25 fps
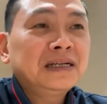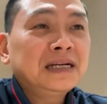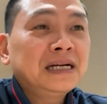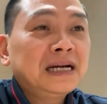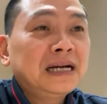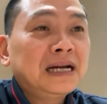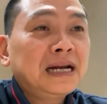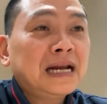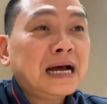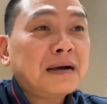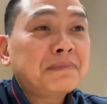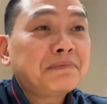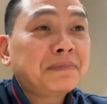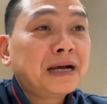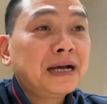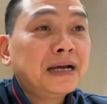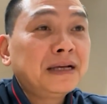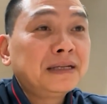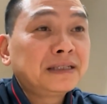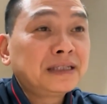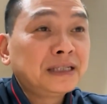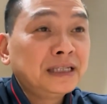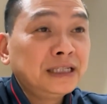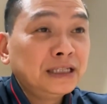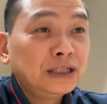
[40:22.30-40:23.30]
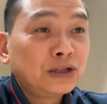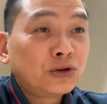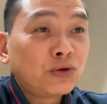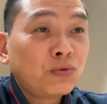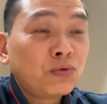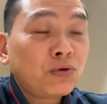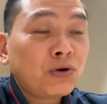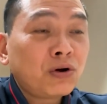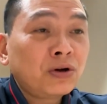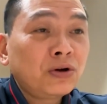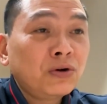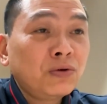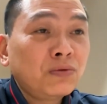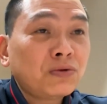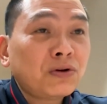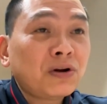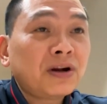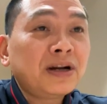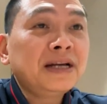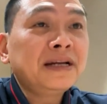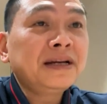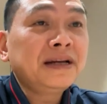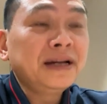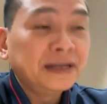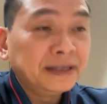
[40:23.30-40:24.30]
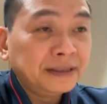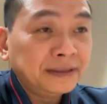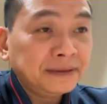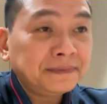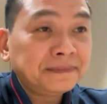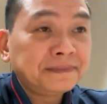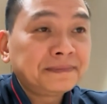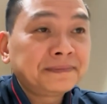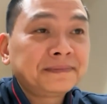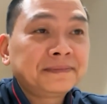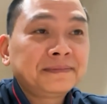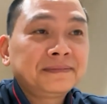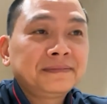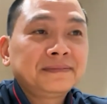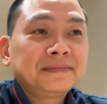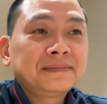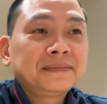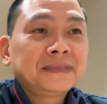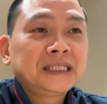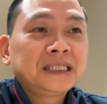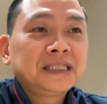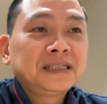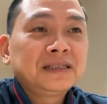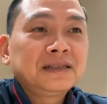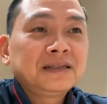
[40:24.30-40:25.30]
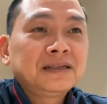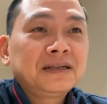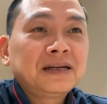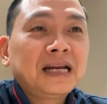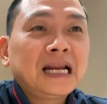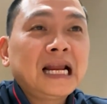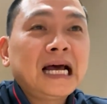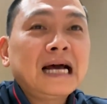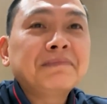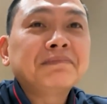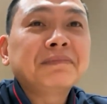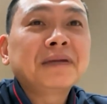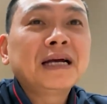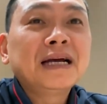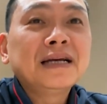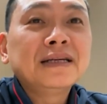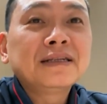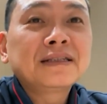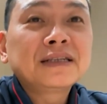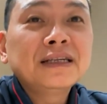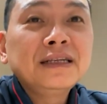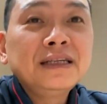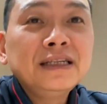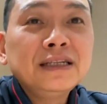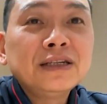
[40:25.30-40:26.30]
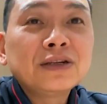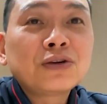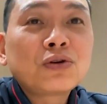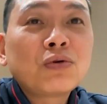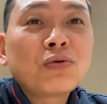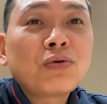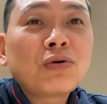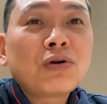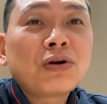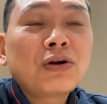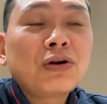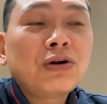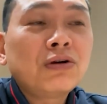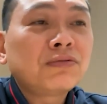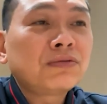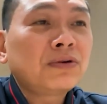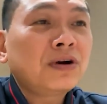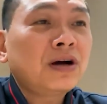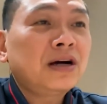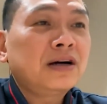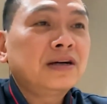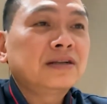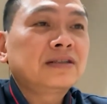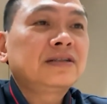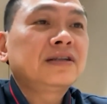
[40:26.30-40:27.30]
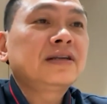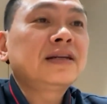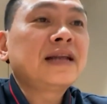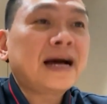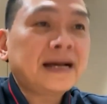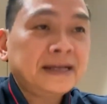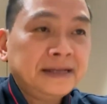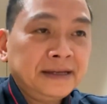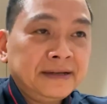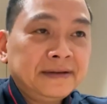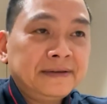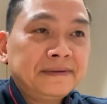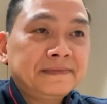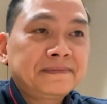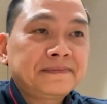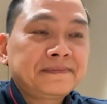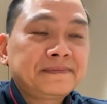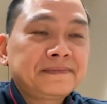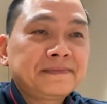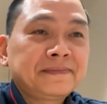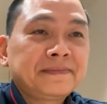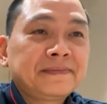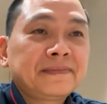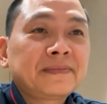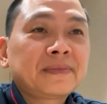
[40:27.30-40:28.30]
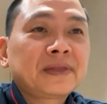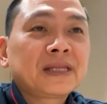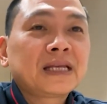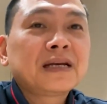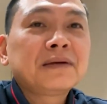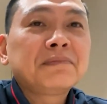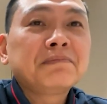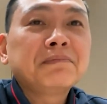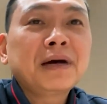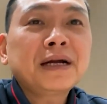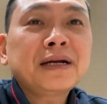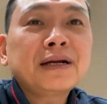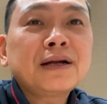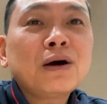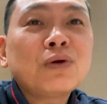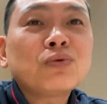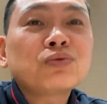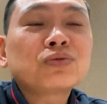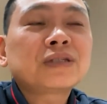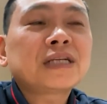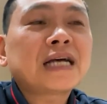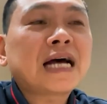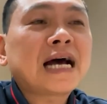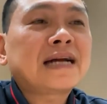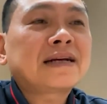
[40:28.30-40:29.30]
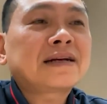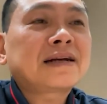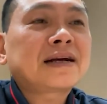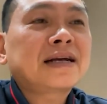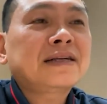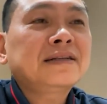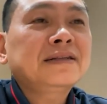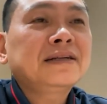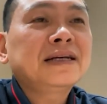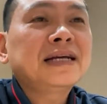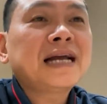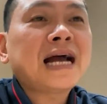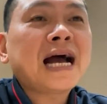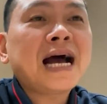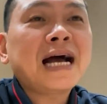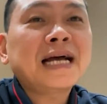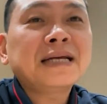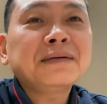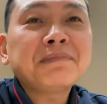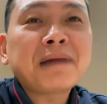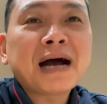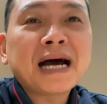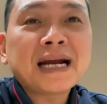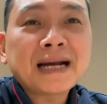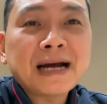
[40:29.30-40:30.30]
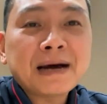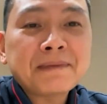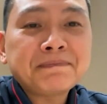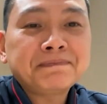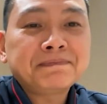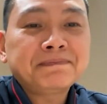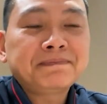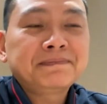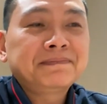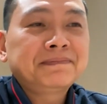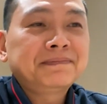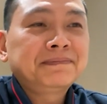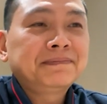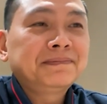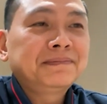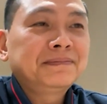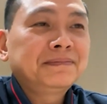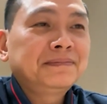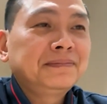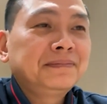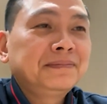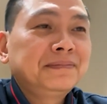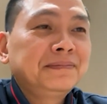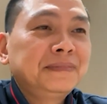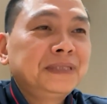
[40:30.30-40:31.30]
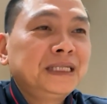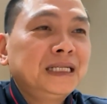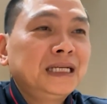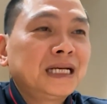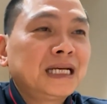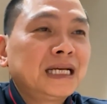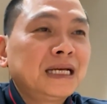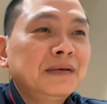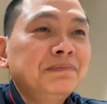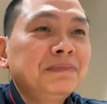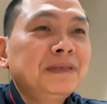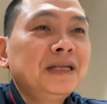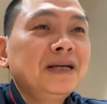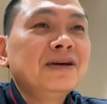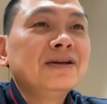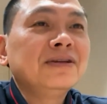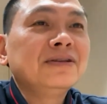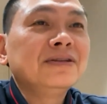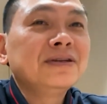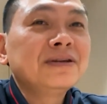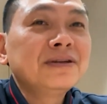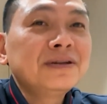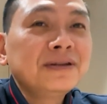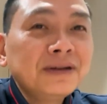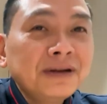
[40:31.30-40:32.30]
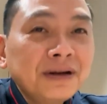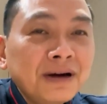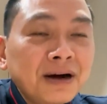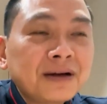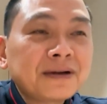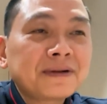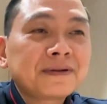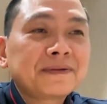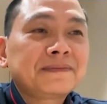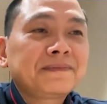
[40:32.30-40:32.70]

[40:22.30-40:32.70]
làm nghề gì cũng có lúc nó lên đỉnh, làm nghề gì cũng có lúc nó ở dưới đáy. Bất động sản cách đây 2-3 năm thì kiếm tiền như nước.